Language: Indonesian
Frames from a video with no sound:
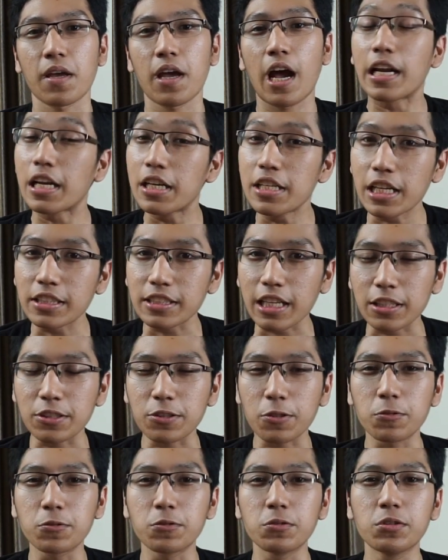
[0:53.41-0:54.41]
ada Dian
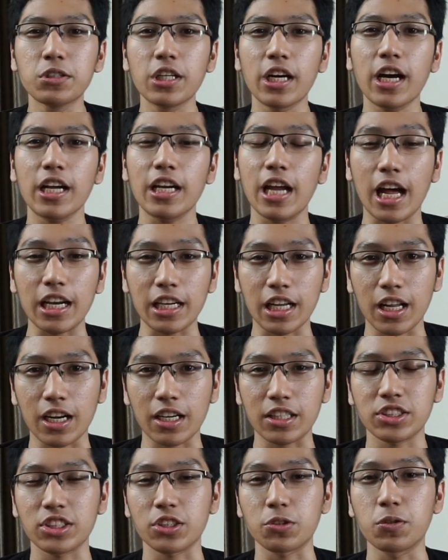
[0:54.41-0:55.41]
Sastro juga, ada Hannah
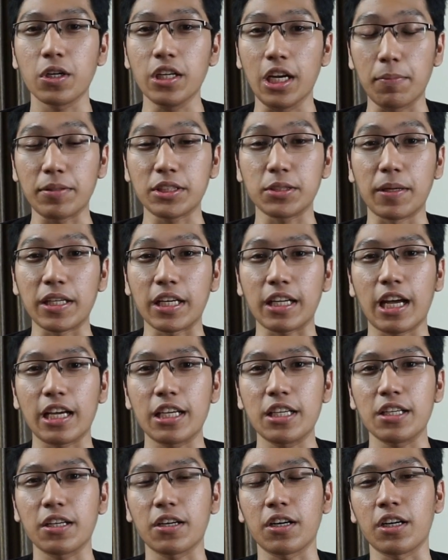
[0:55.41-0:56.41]
Rashid juga, dan masih banyak
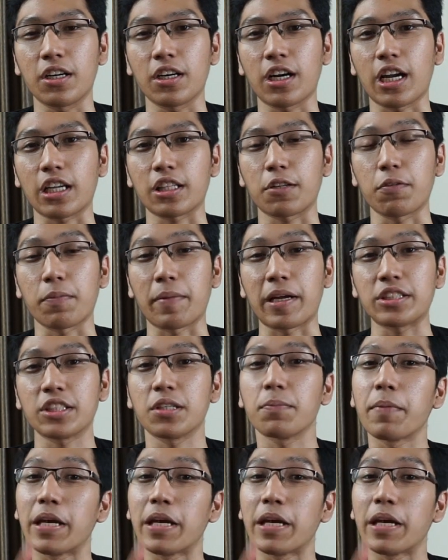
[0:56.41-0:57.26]
lagi uh, karakter dimension.